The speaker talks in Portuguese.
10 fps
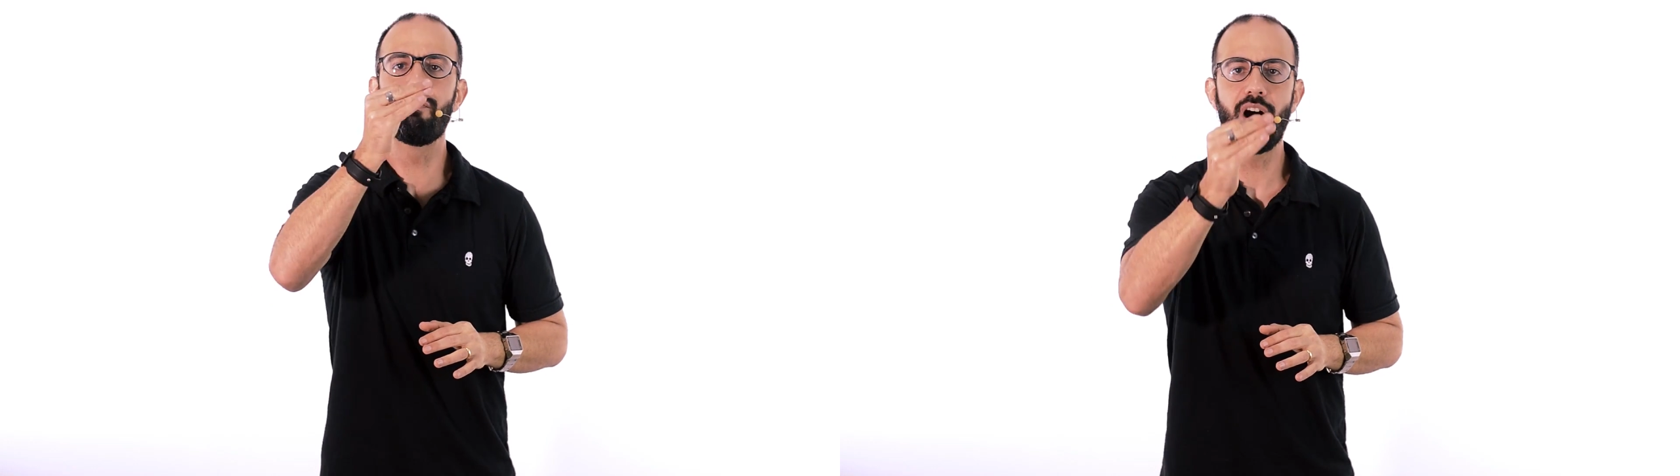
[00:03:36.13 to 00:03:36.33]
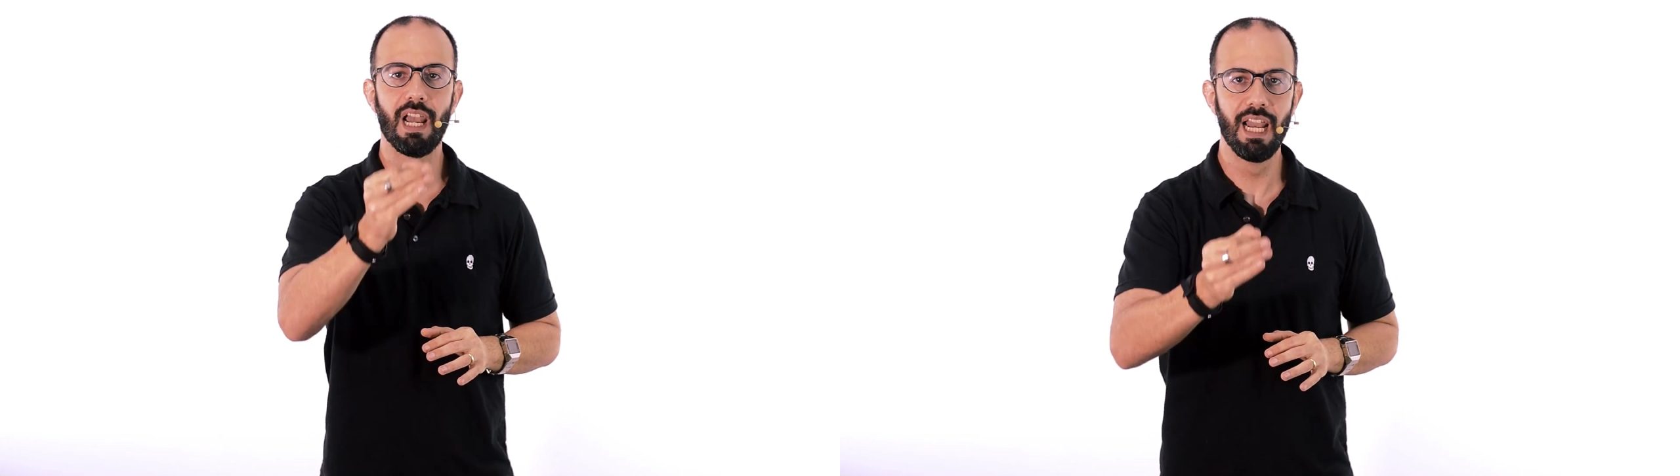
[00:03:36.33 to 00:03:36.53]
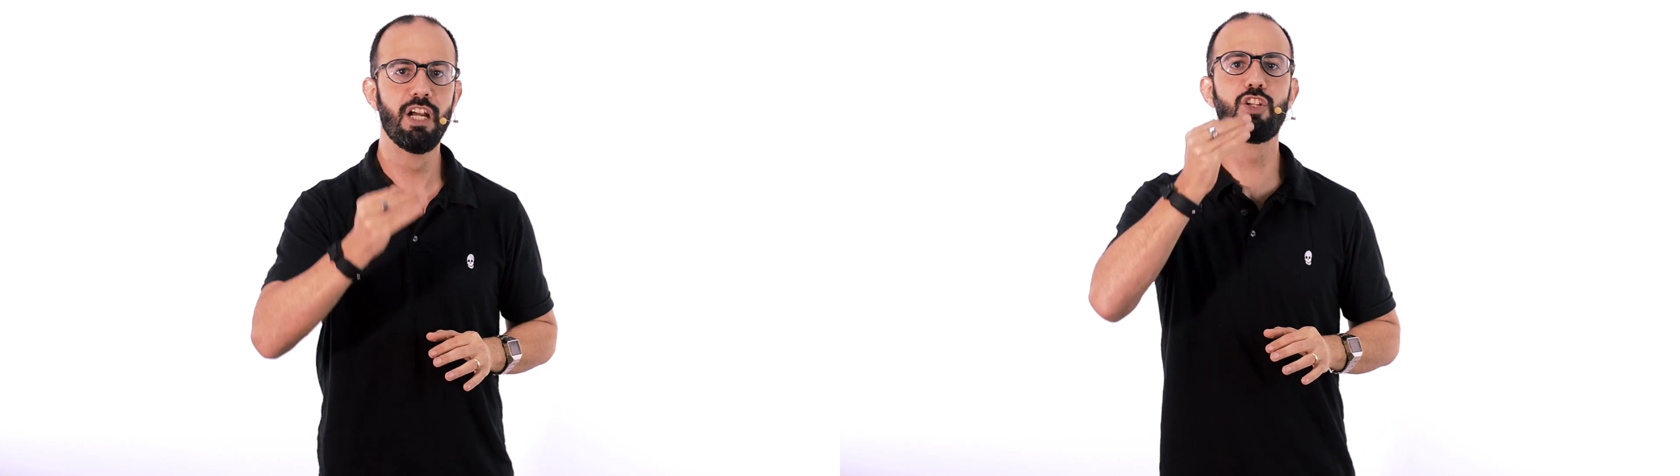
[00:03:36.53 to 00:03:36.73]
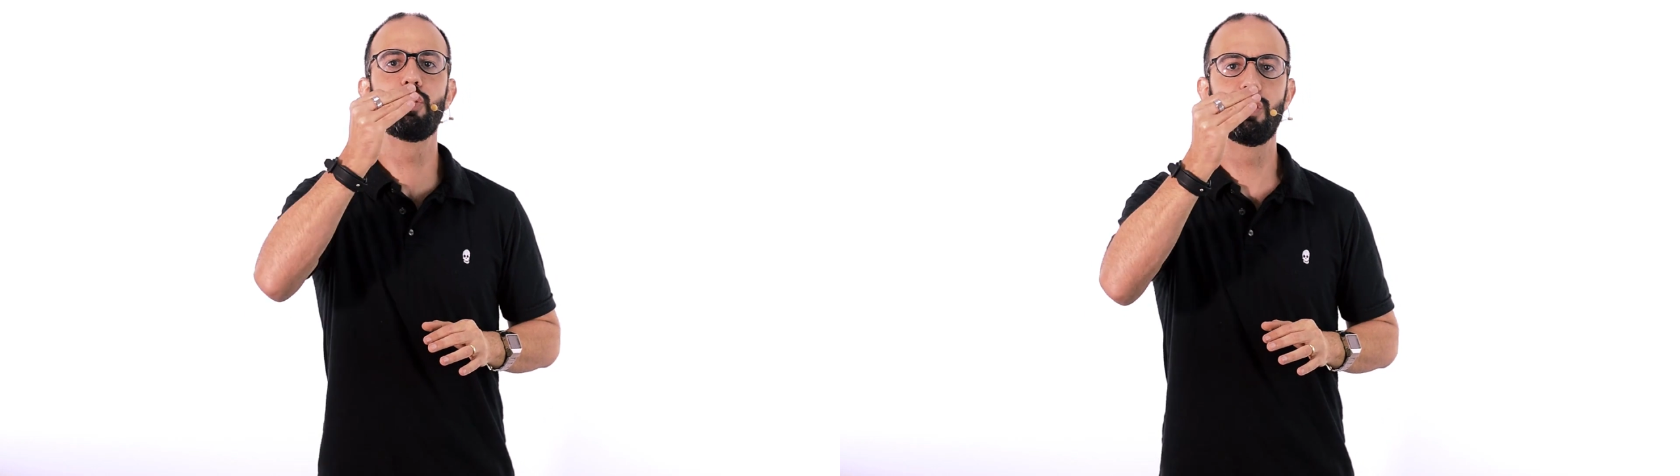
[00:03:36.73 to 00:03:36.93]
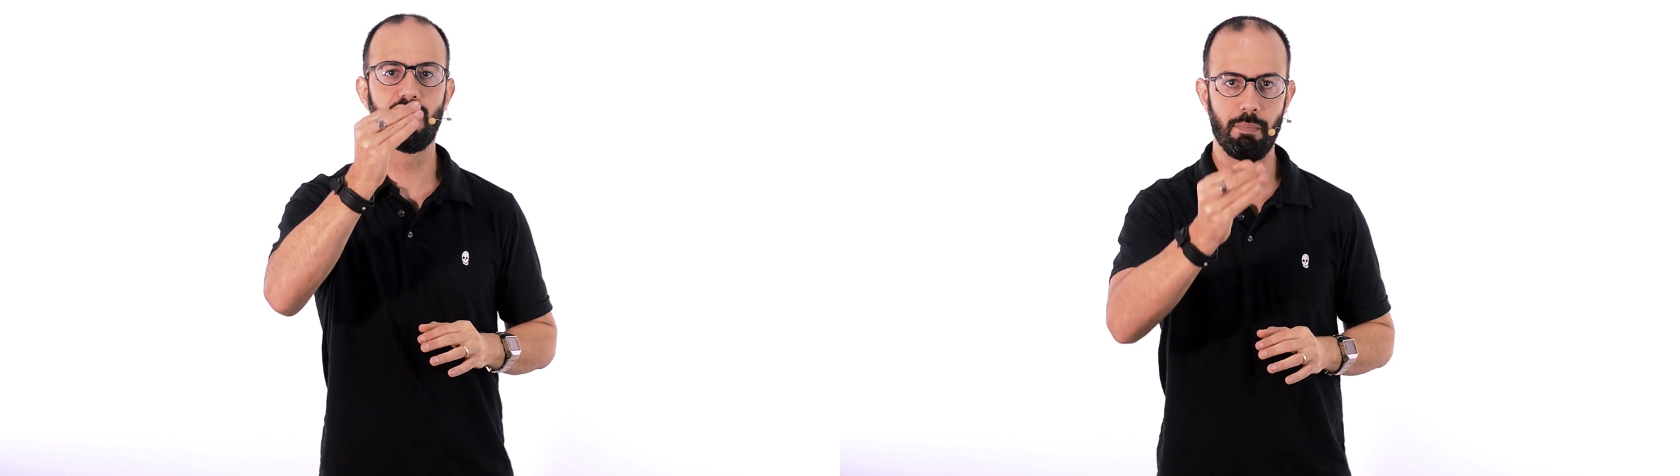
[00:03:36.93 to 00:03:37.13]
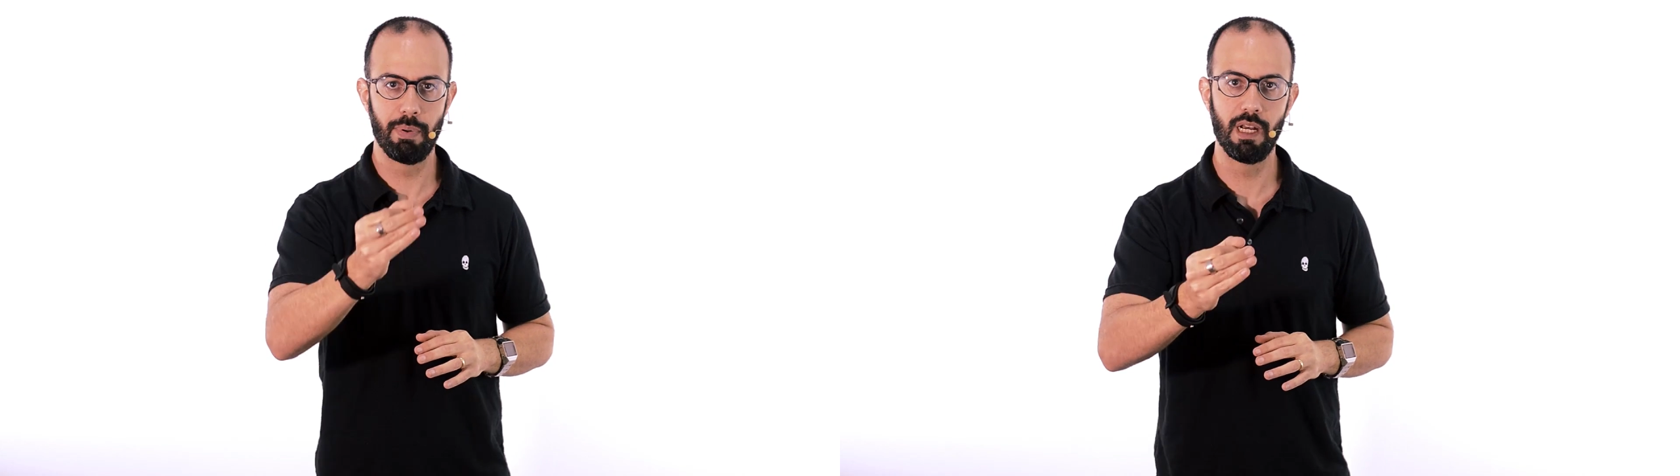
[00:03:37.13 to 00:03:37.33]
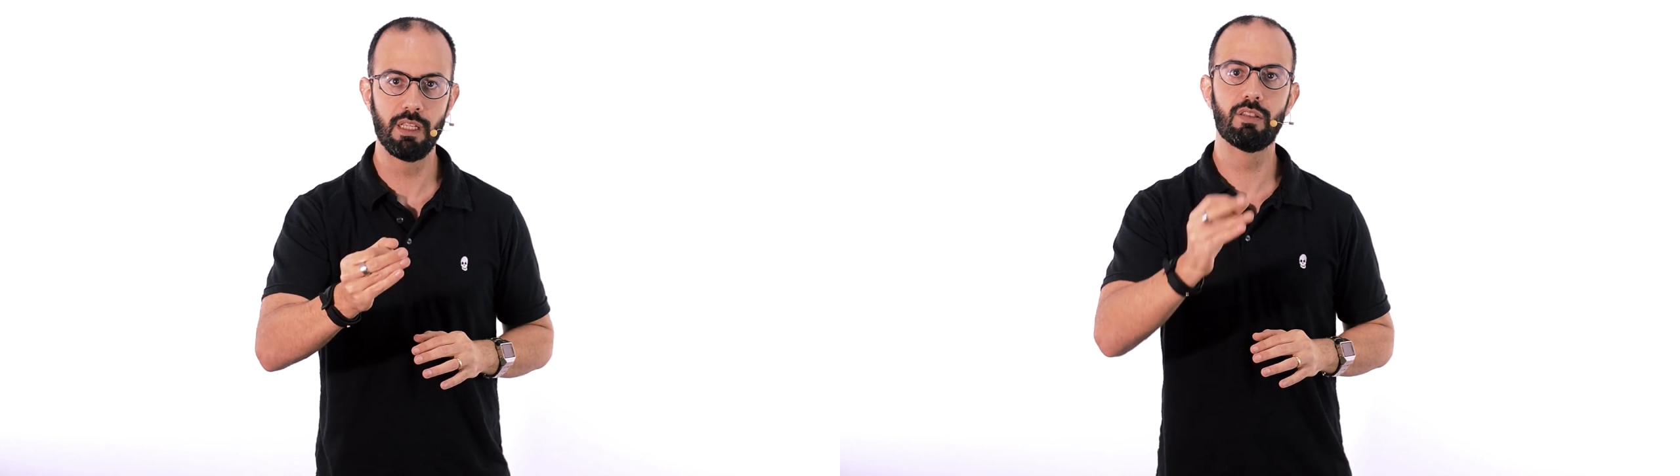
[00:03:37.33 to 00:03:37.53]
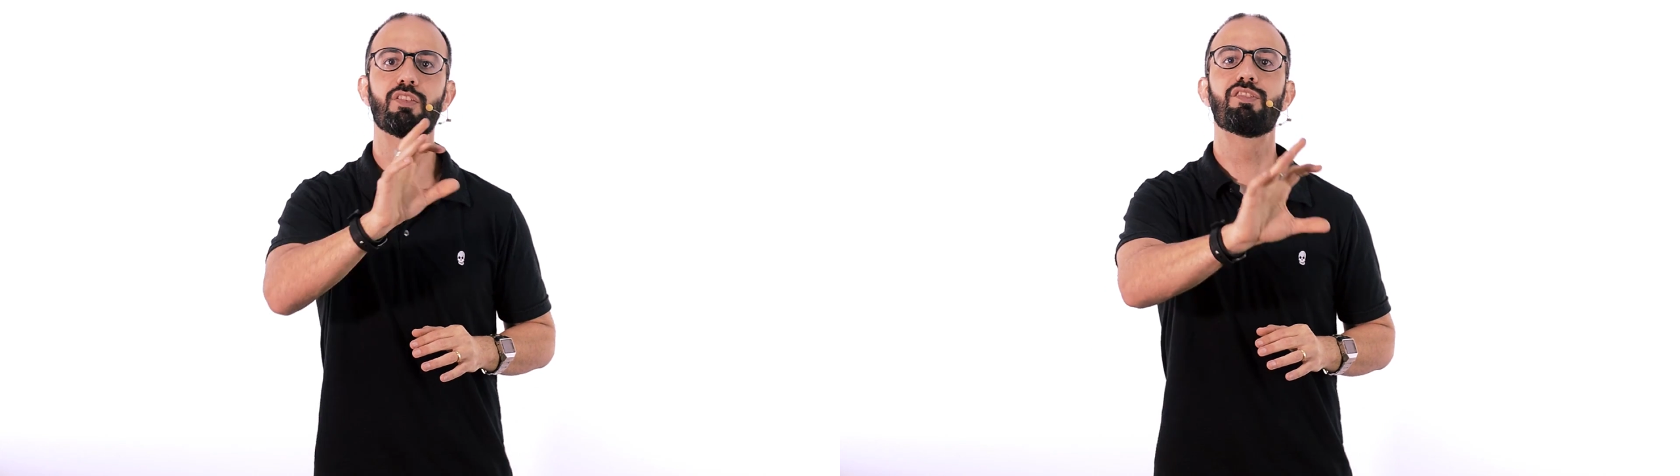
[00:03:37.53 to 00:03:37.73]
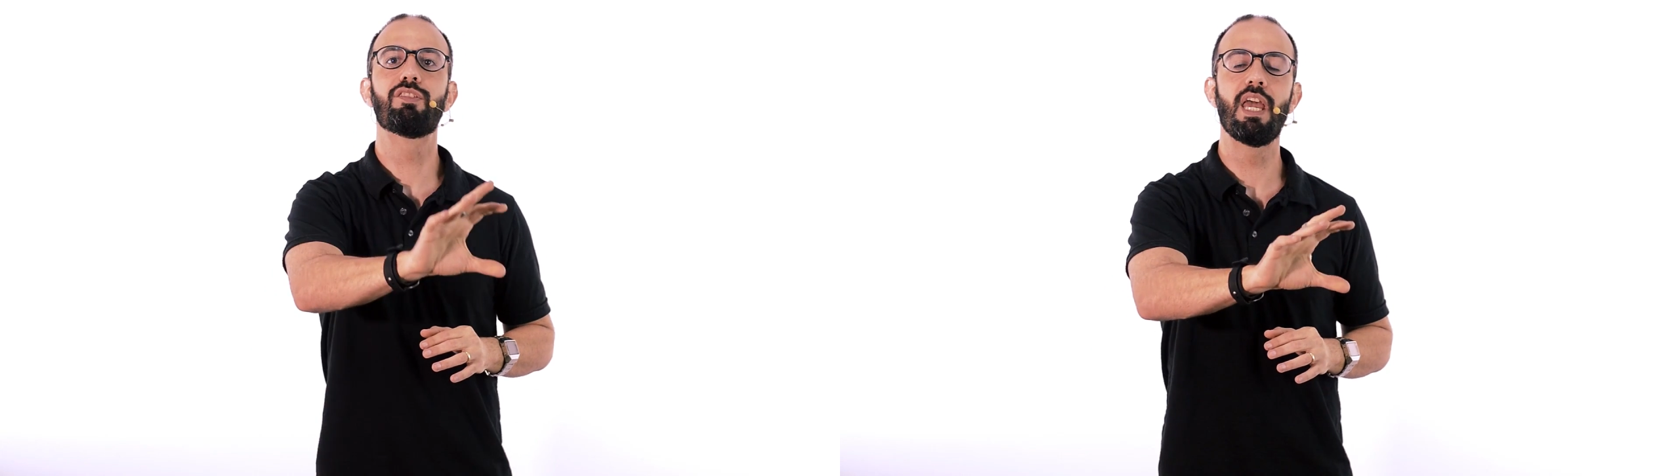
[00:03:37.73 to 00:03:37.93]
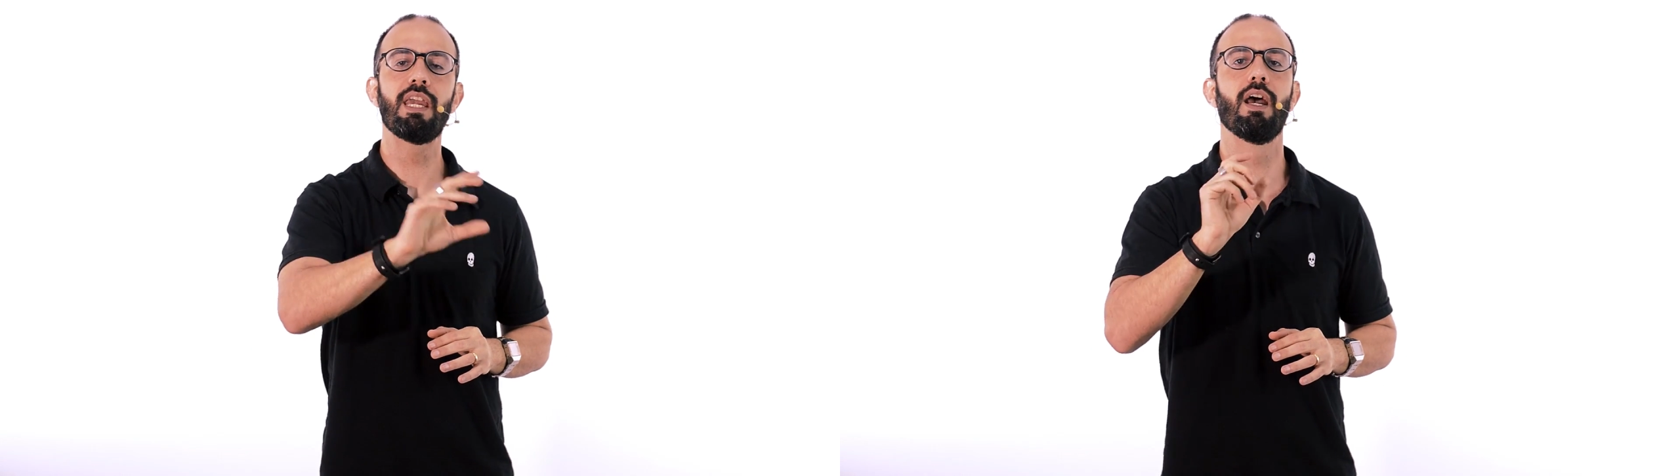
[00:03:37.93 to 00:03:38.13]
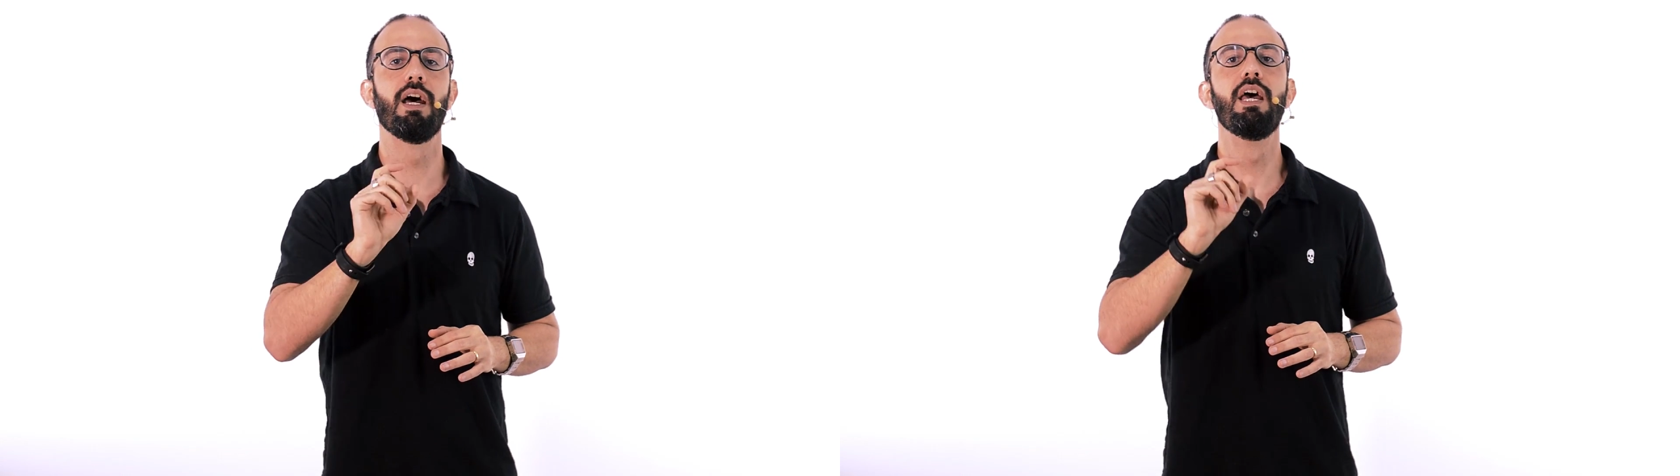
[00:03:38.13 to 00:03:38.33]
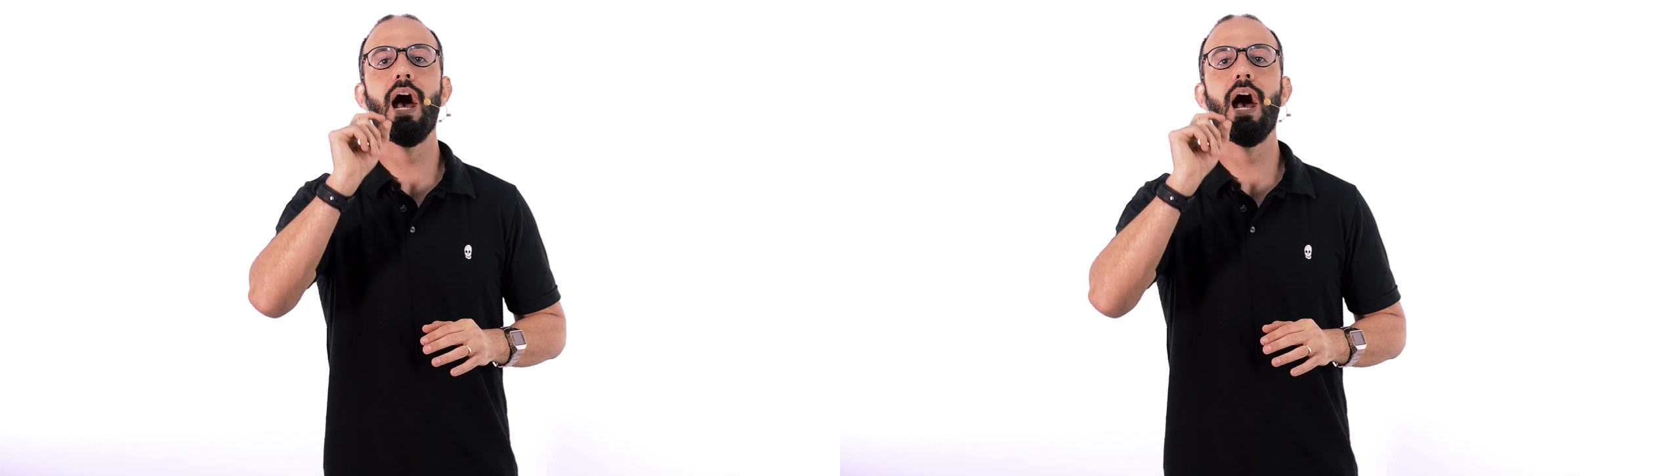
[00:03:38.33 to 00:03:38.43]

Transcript: falange de Zé Pilintras tenha